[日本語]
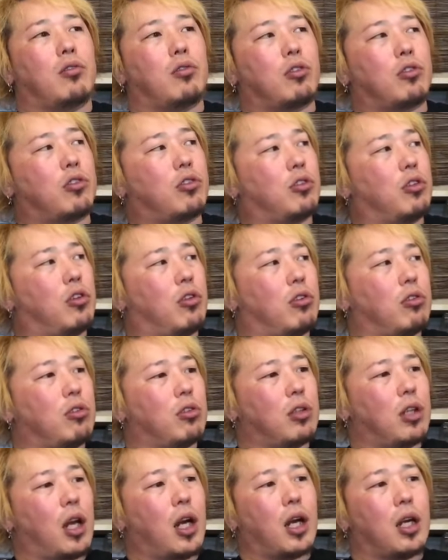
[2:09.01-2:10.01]
この苦境
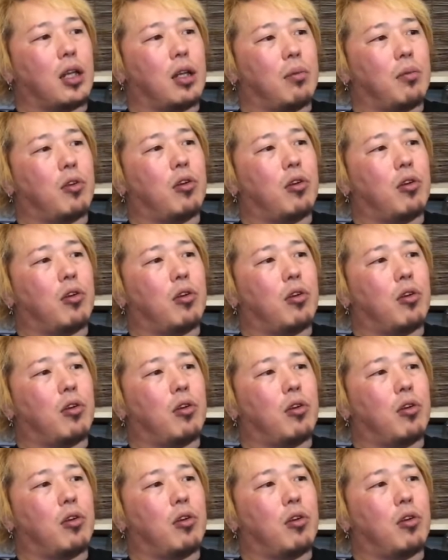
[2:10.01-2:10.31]
の中で